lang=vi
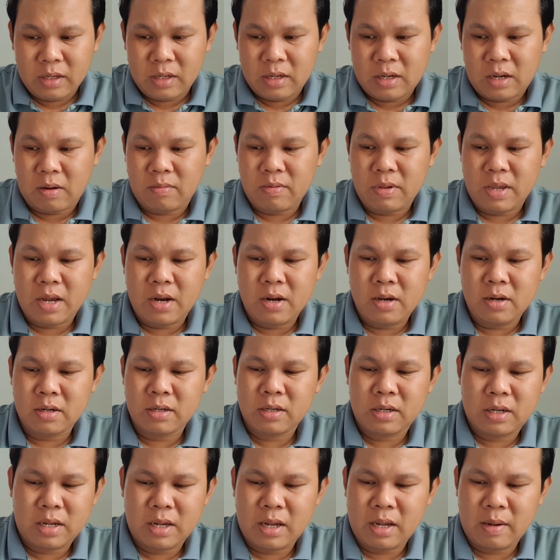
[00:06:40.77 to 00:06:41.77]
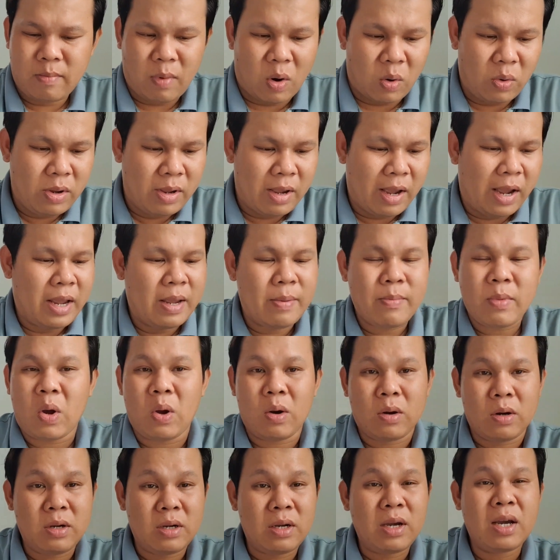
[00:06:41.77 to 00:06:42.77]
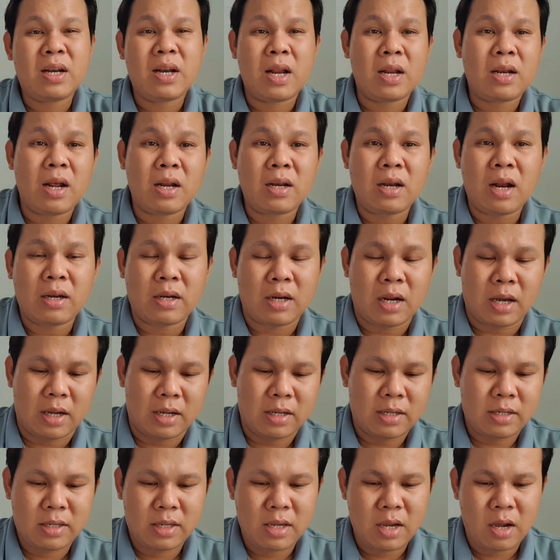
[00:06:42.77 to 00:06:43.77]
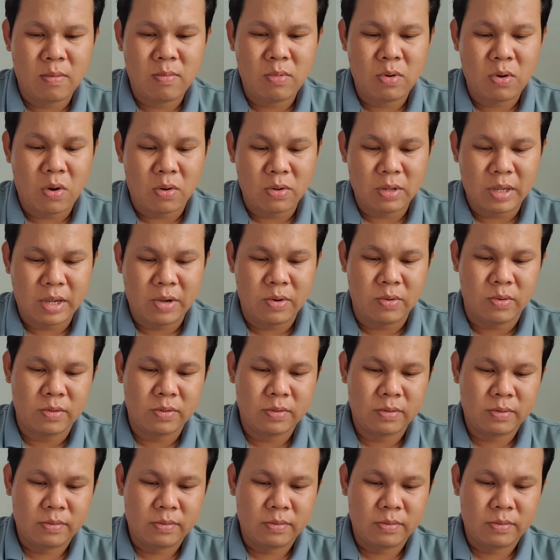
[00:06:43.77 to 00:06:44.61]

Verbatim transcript: không về được thì mỗi cái em còn được ít ít ít ít à chứ không còn nhiều